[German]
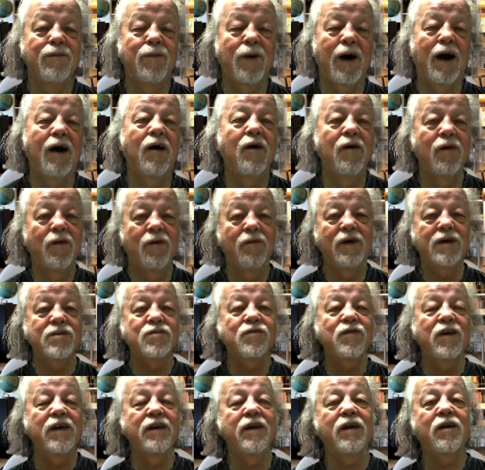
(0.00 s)
Wow,
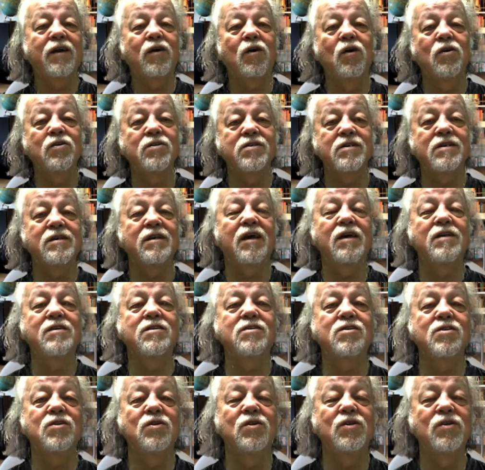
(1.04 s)
was für eine
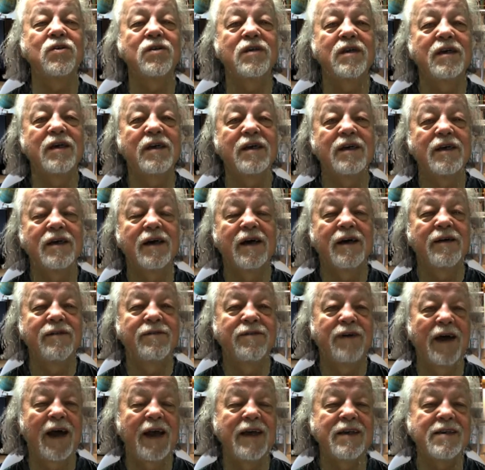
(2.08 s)
Konzentration
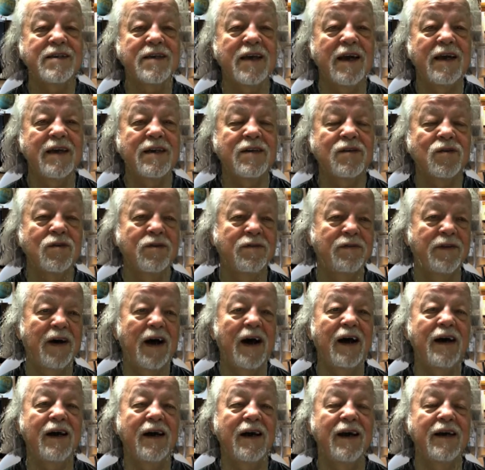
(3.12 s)
an Weisheit und
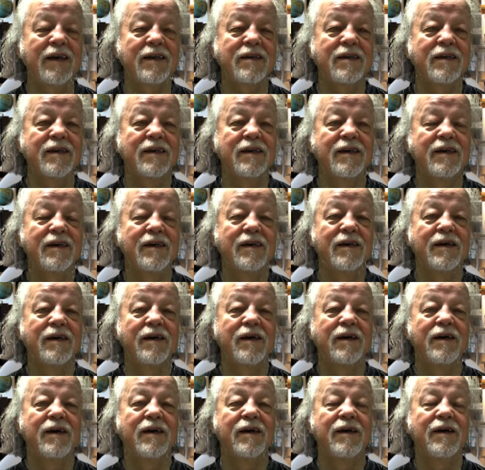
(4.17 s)
Wahrheit.
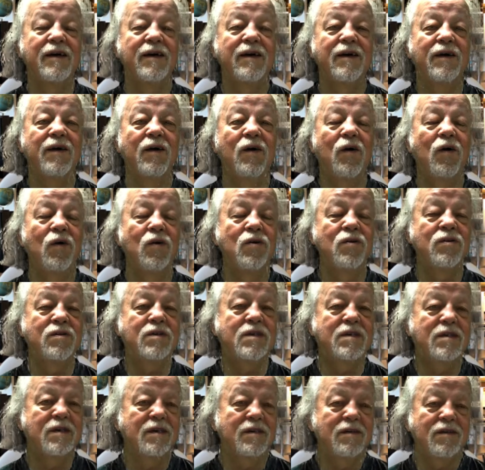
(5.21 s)

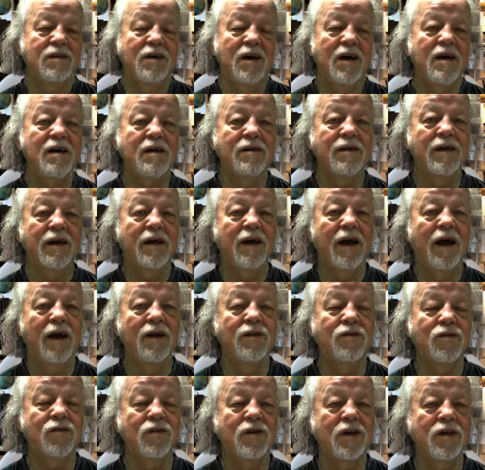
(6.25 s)
Und ja,
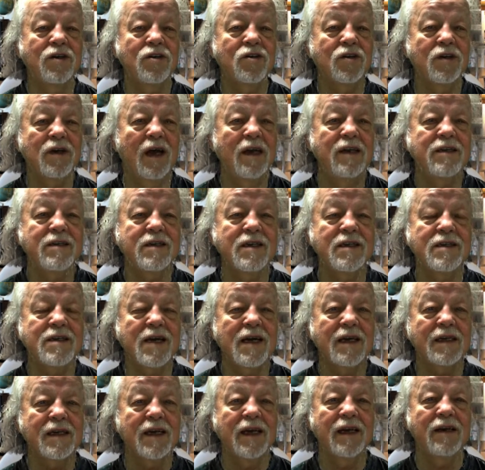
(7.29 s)
also da ist schon alles
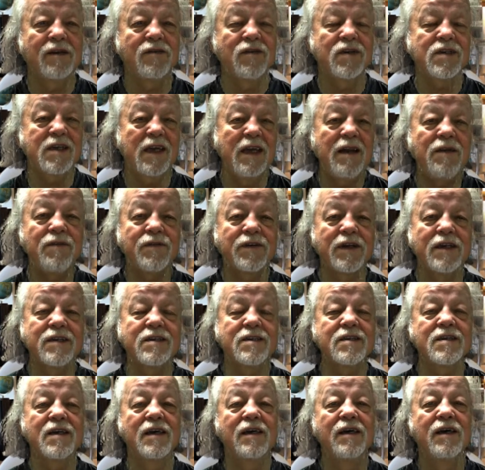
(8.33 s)
gesagt eigentlich. Was hilft
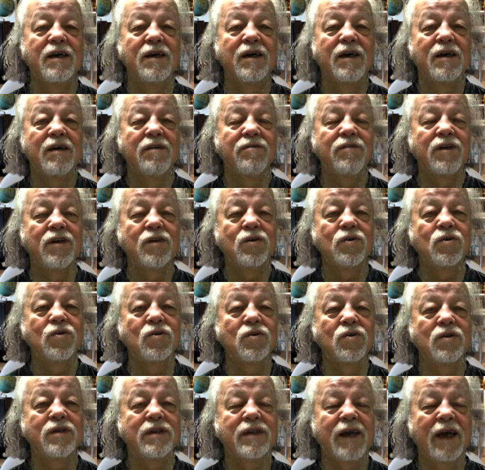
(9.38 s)
es, wenn
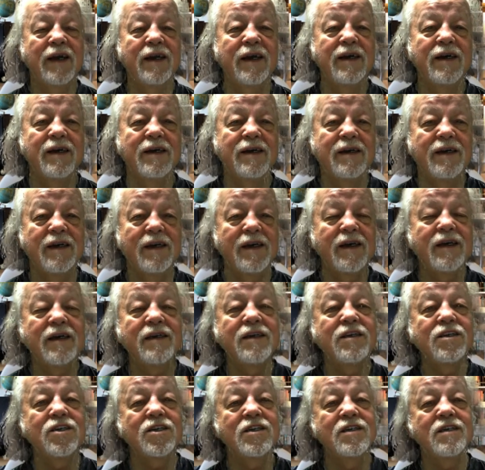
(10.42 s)
du deine
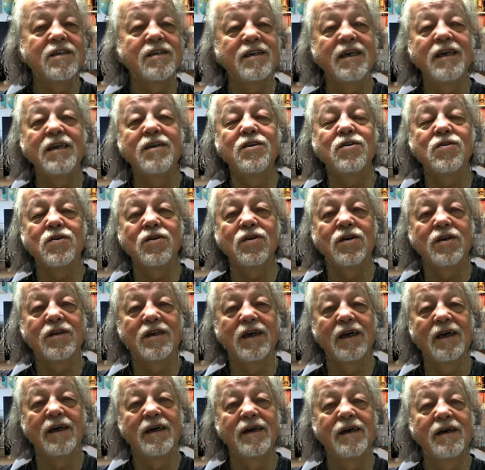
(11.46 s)
irdischen
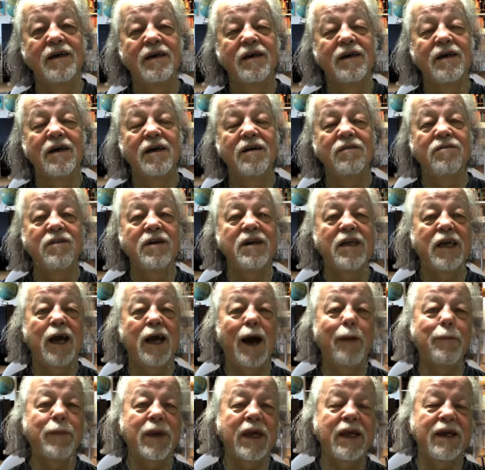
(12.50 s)
Sehnsüchte, wenn die
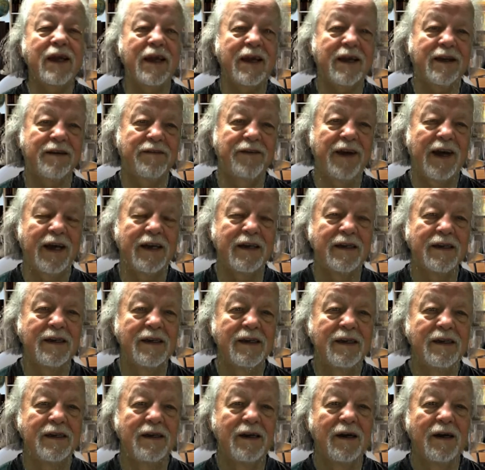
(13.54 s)
abgedeckt werden